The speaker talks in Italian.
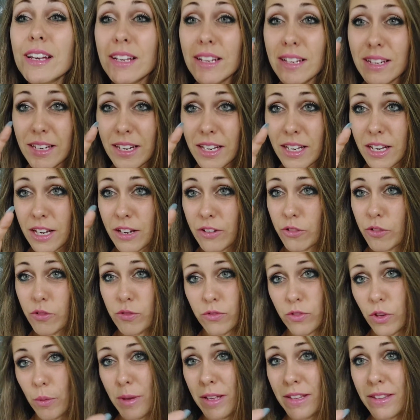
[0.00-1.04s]
le,
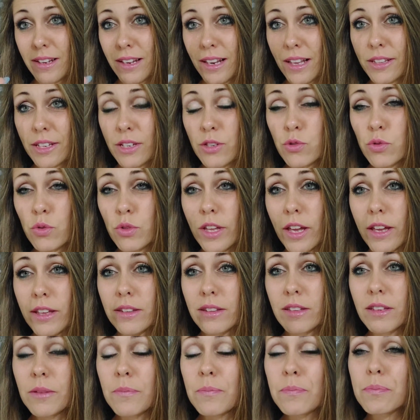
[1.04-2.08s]
ovviamente gli altri
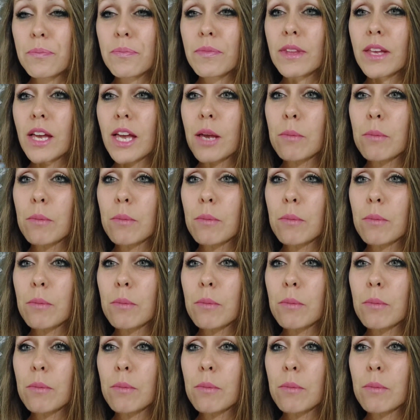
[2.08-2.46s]
studenti.